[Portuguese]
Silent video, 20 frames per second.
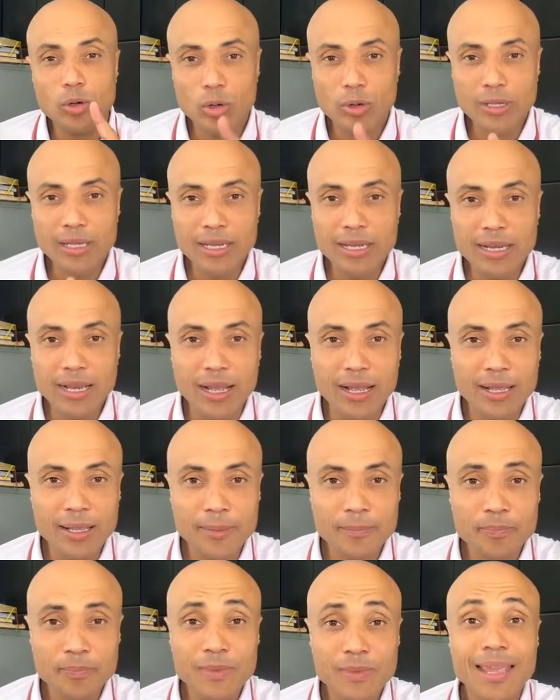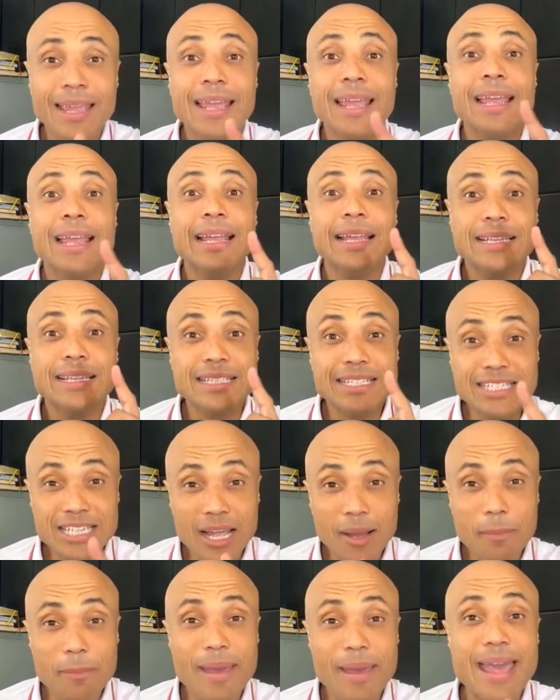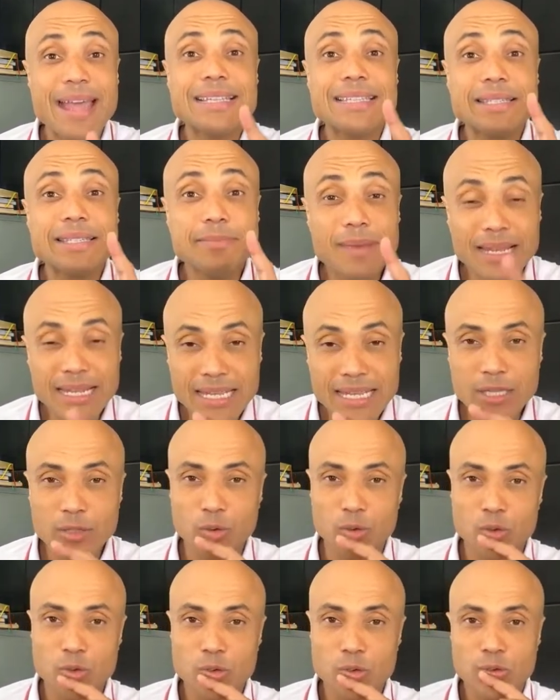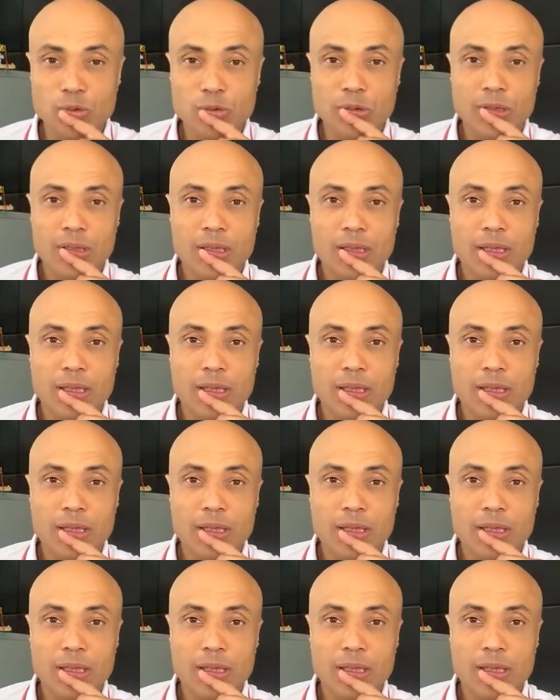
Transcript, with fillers: crônica, diabetes mellitus.